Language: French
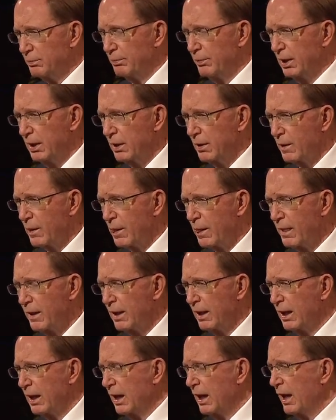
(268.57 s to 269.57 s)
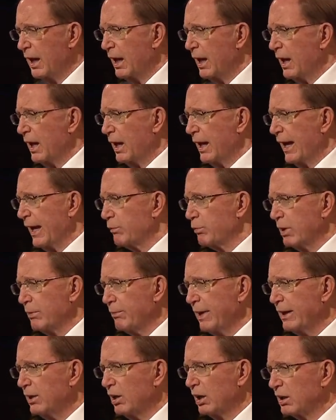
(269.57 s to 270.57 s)
Des épreuves peuvent survenir,
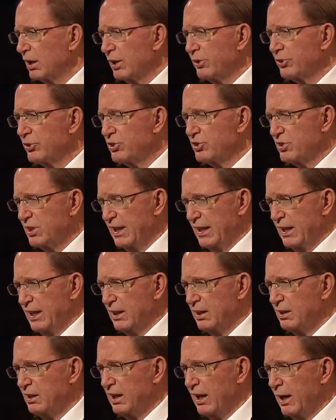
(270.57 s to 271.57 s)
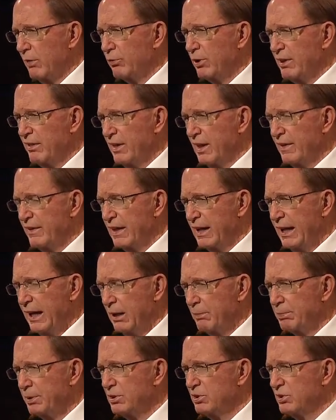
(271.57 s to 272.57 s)
et il se peut
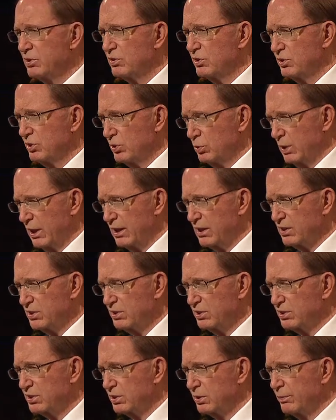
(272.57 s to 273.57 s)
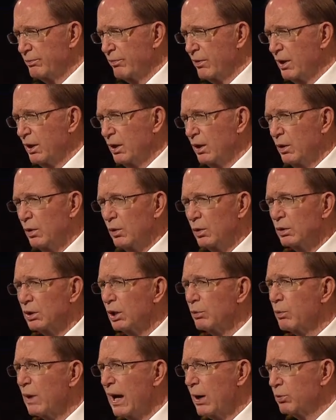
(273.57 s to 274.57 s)
que nous ne comprenions pas tout ce
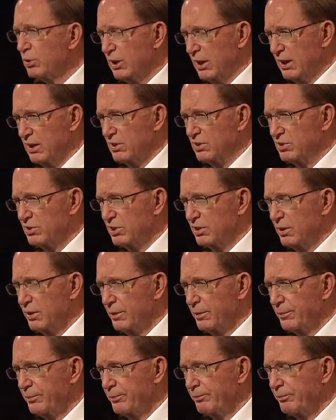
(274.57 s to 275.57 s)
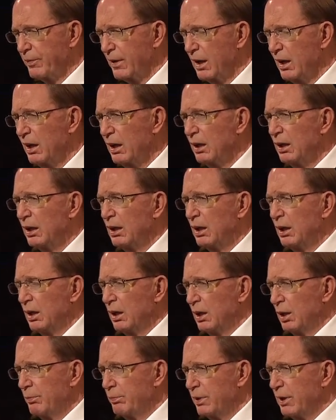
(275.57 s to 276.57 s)
qui nous arrive ou ce qui se passe
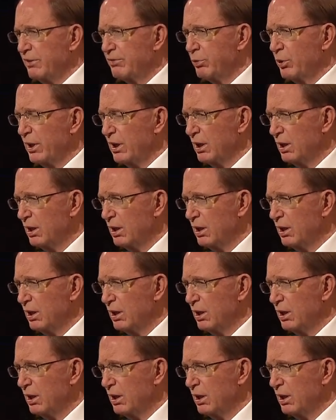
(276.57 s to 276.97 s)
autour de nous.